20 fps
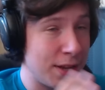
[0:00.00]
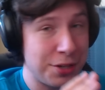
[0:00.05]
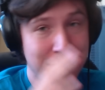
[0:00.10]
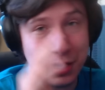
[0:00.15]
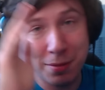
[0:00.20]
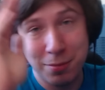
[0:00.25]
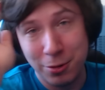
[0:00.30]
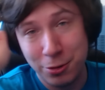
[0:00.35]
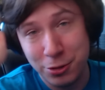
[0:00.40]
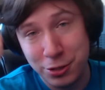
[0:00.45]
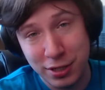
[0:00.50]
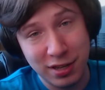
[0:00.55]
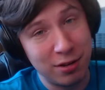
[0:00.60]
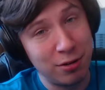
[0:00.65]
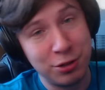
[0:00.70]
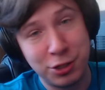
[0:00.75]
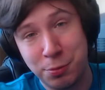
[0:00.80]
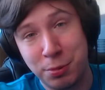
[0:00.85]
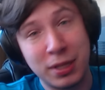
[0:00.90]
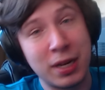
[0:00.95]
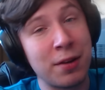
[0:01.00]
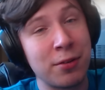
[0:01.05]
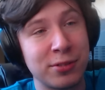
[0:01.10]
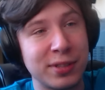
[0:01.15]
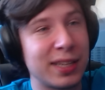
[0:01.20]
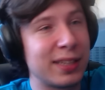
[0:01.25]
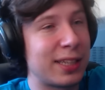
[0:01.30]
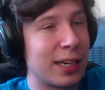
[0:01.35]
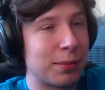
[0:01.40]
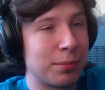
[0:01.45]
Nie wiem, ludzie, ludzie potrafią
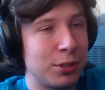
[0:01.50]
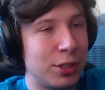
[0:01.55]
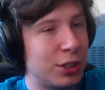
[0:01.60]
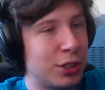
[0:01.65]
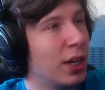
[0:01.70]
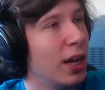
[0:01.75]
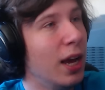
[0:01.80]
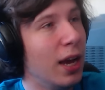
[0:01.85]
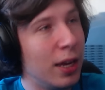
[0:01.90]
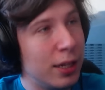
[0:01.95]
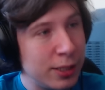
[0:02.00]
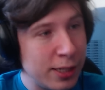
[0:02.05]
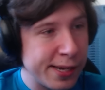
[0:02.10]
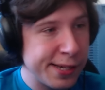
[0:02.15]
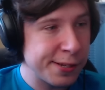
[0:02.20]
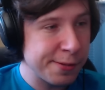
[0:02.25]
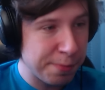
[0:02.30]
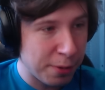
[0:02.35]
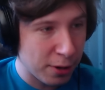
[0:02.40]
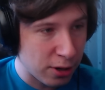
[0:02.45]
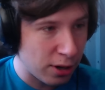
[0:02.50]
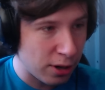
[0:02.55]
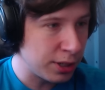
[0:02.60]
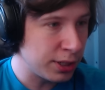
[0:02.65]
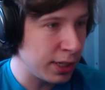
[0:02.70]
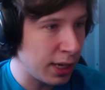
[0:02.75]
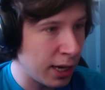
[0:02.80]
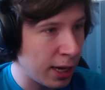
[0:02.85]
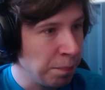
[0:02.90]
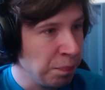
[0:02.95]
nawet tak myśleć. Nie,
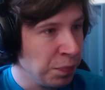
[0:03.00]
spokojnie.